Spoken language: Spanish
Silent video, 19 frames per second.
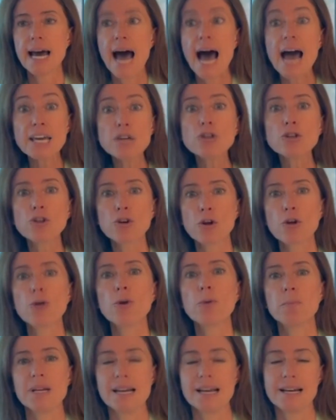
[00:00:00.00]
Hay otros
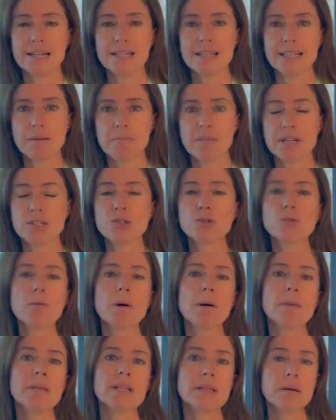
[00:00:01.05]
pilares también
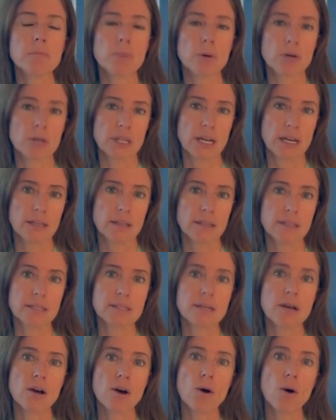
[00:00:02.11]
sumamente
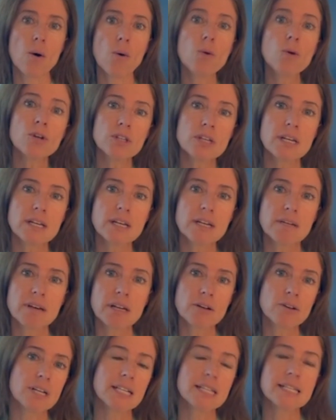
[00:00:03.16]
importantes. Uno tiene que ver
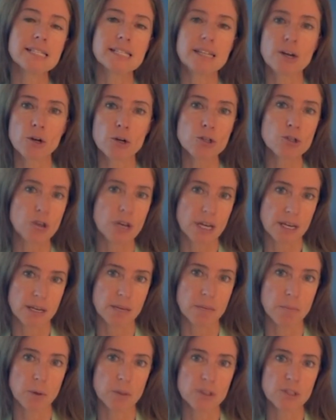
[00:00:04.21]
con el desarrollo de
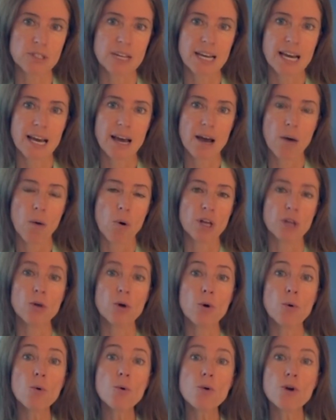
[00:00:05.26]
equipos. Cuando
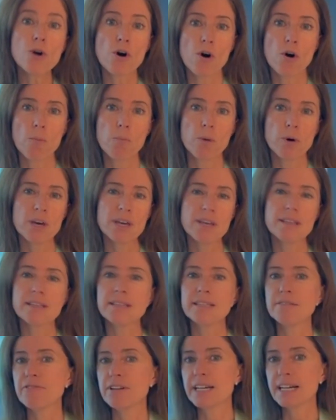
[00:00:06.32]
uno puede
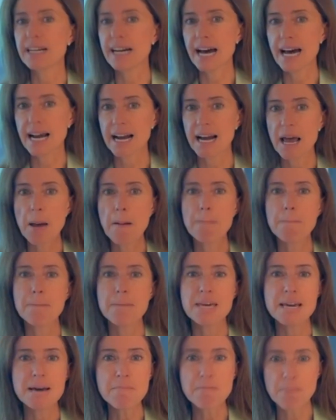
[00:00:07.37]
identificar
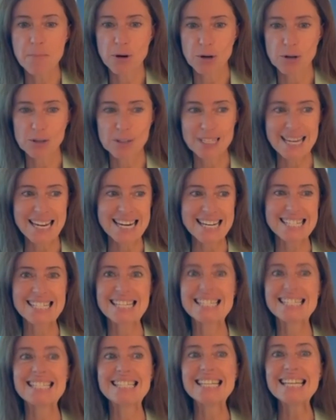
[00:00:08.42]
miembros que
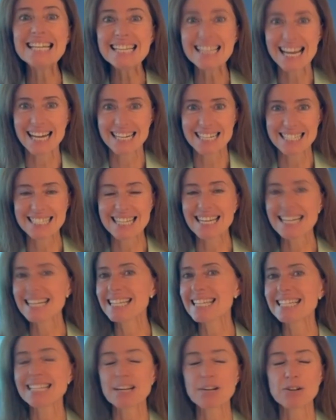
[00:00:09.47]
necesitan seguir
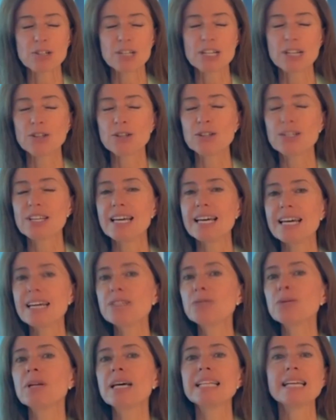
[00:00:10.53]
desarrollándose,
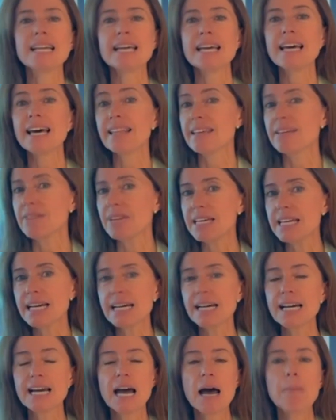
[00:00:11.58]
es una tarea
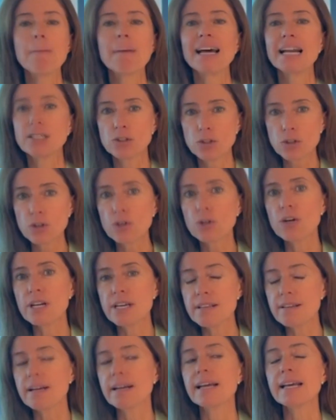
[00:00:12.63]
divina para todo
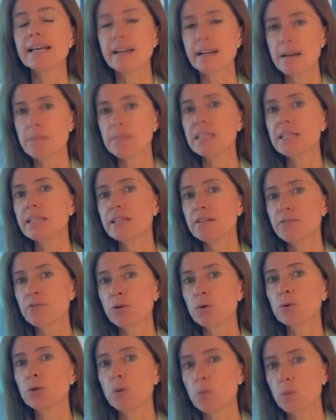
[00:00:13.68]
líder y realmente
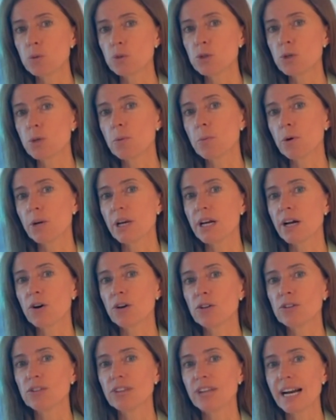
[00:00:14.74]
disfruto mucho poder
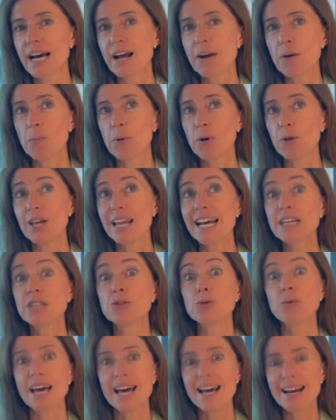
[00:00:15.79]
encontrar o poder
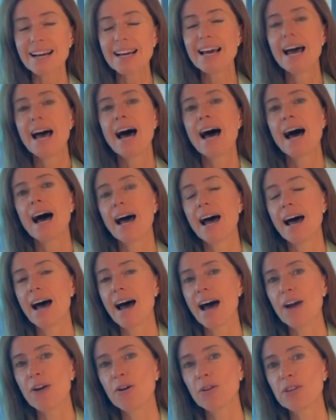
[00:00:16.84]
ayudar a,
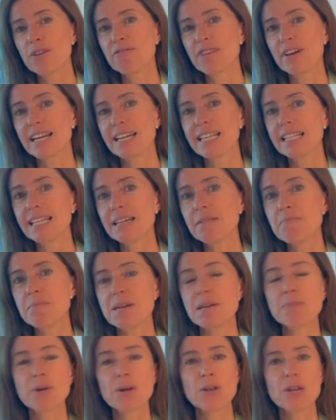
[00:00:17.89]
a los diferentes
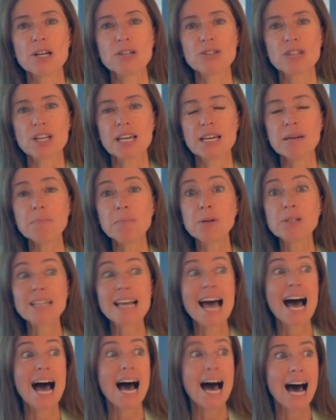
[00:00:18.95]
miembros de los equipos
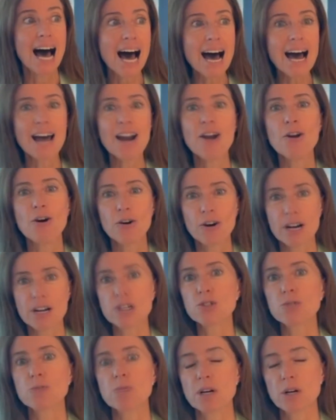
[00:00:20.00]
a lograr
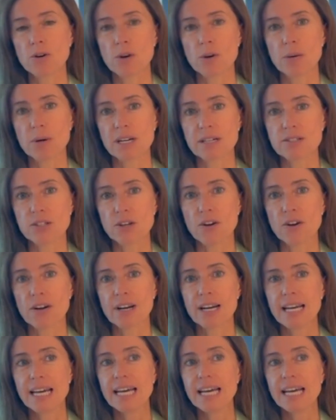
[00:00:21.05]
su mejor versión.